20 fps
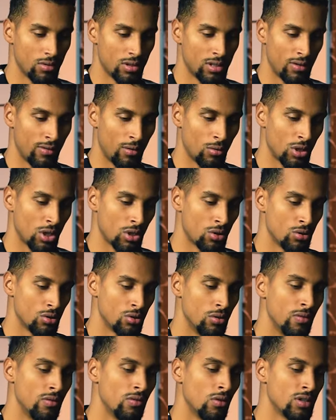C'était vraiment quelque chose
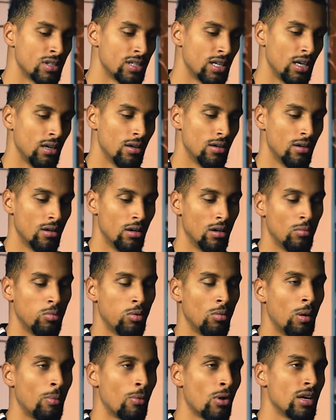de vivre ça euh,
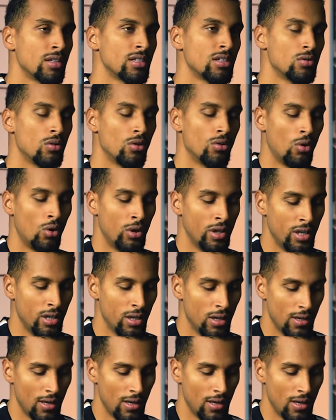pour ma première saison en Euroleague.